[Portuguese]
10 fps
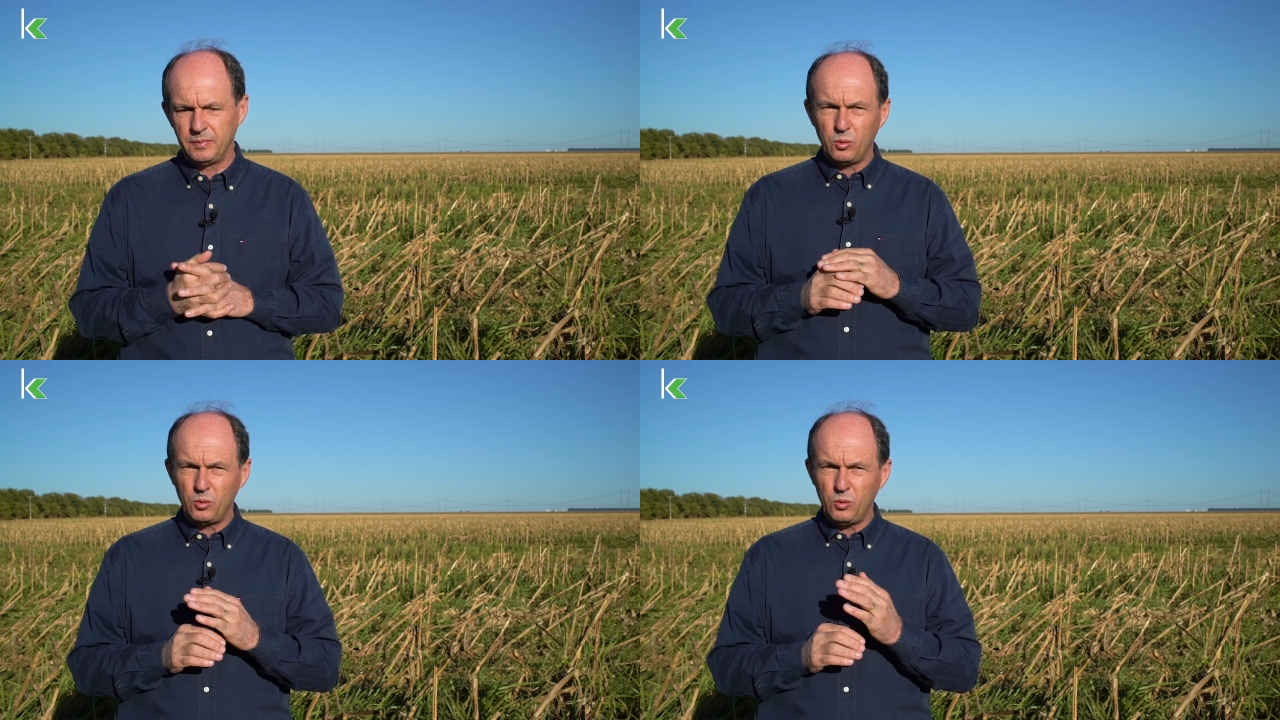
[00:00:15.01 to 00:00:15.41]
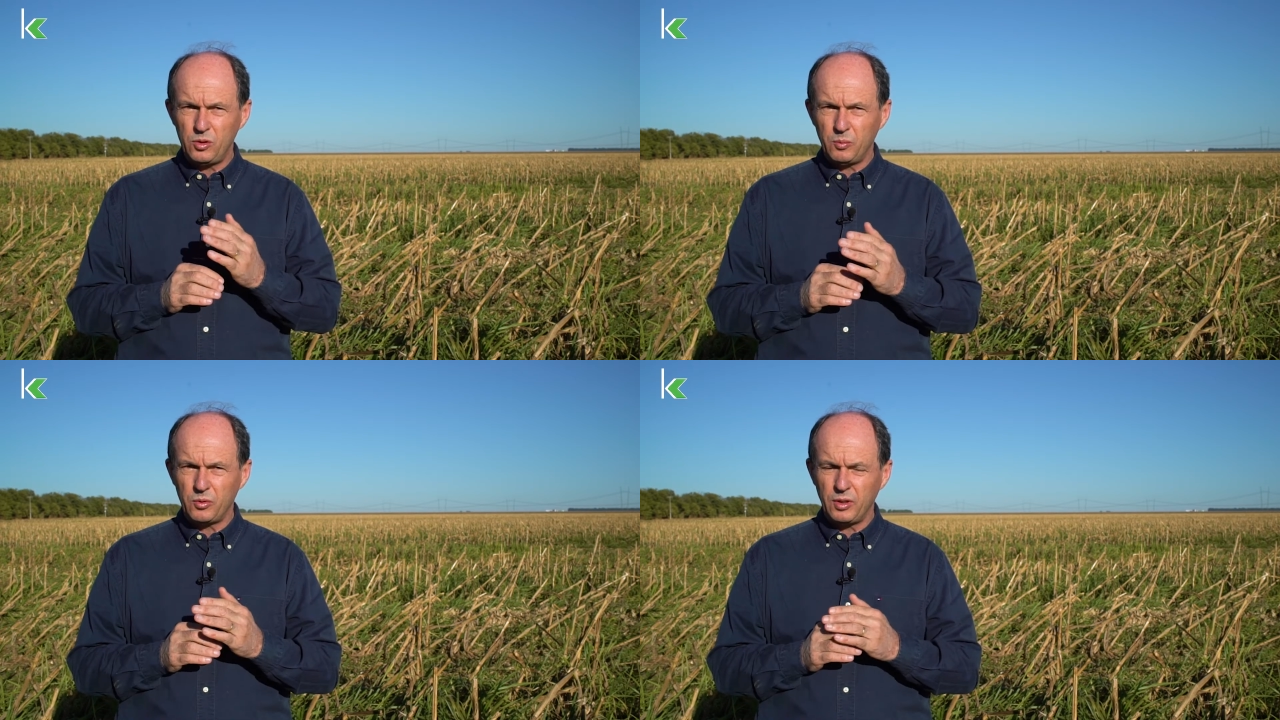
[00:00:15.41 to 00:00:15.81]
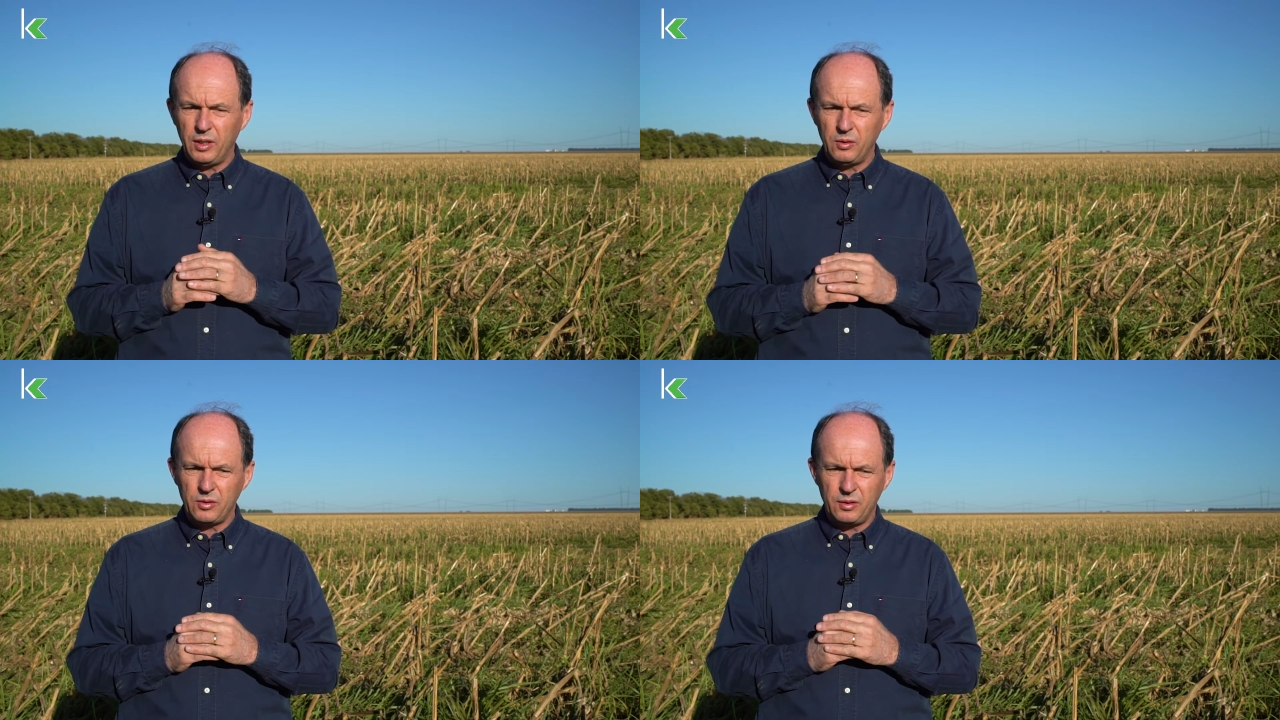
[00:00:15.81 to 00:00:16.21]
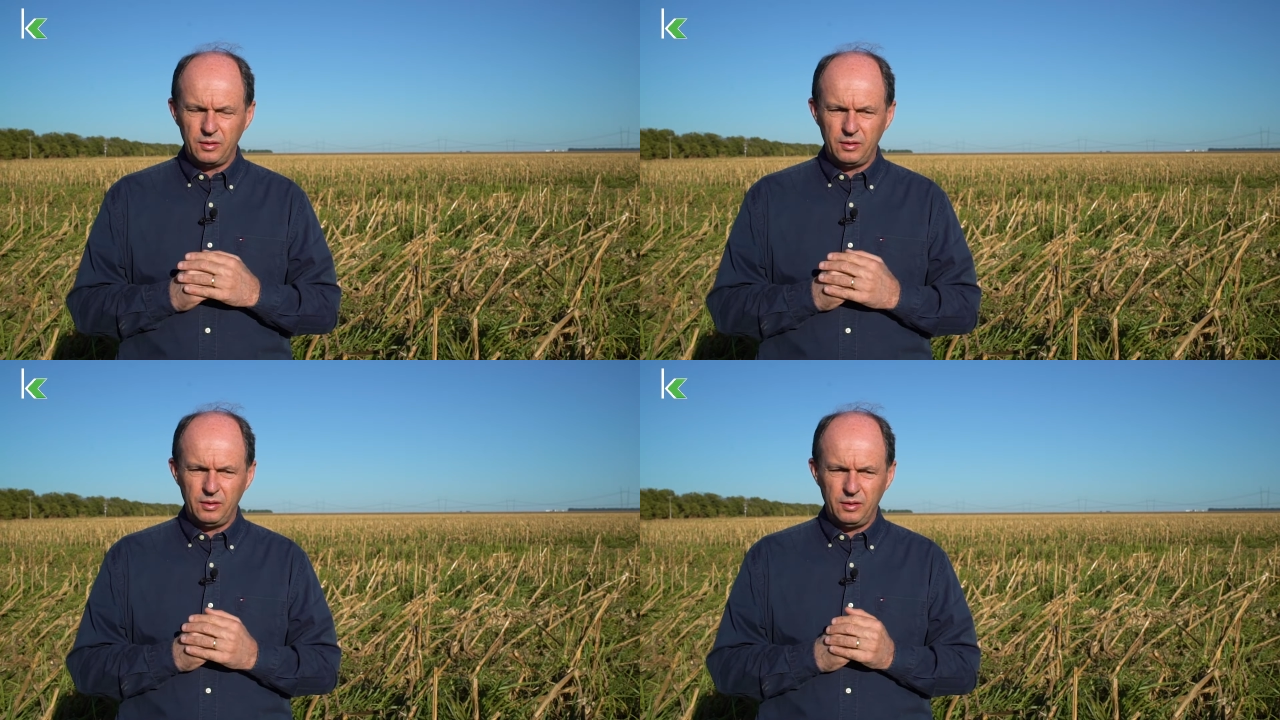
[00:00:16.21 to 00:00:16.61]
Nos últimos anos,
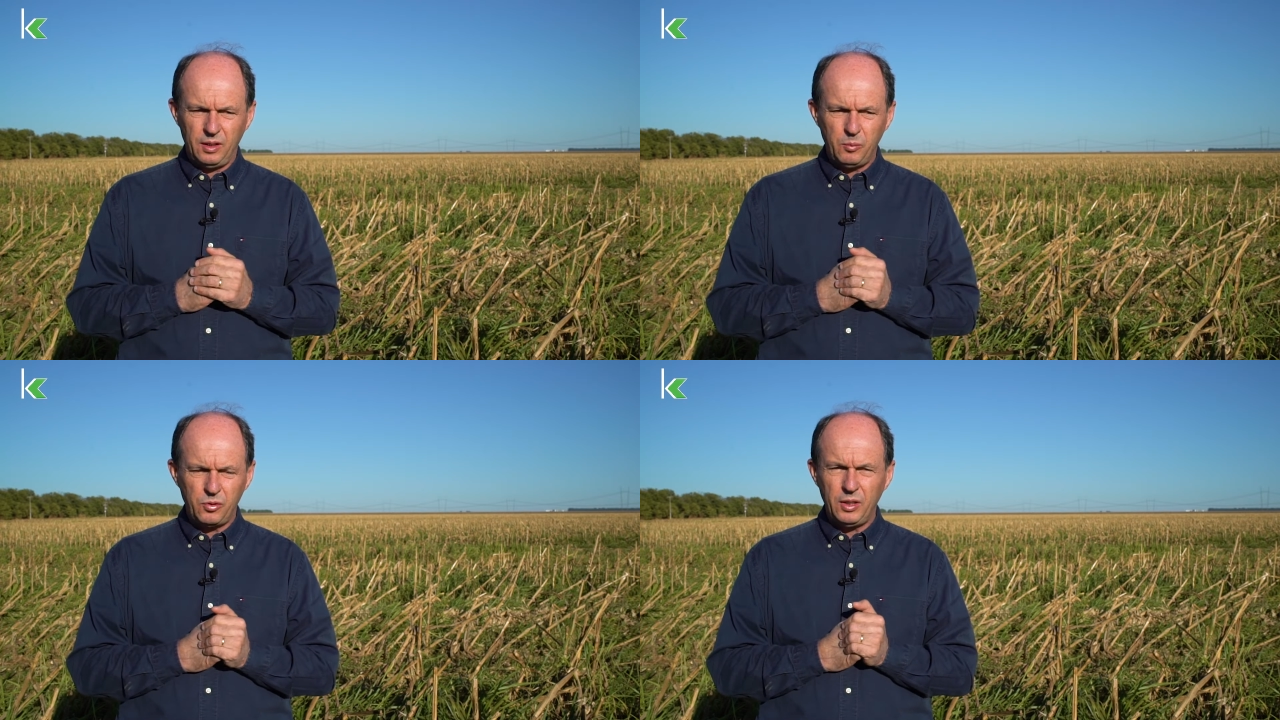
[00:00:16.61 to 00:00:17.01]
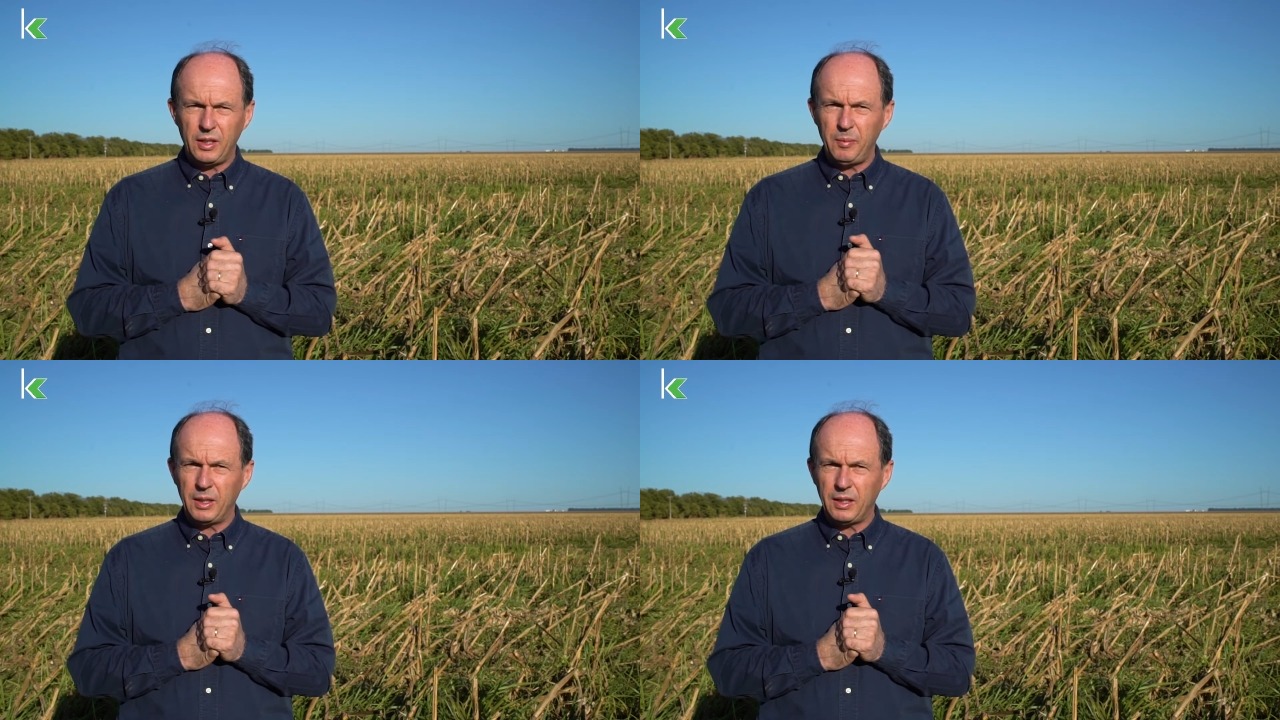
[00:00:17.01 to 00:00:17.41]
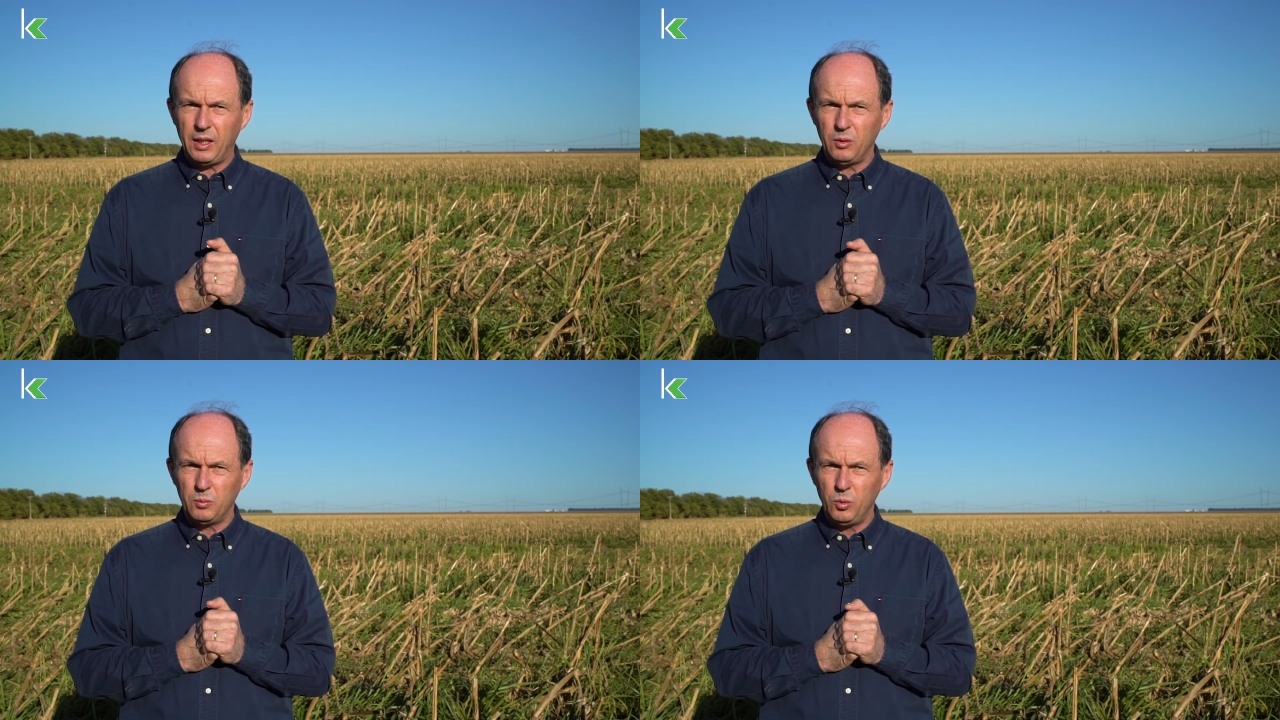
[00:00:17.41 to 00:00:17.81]
temos incrementado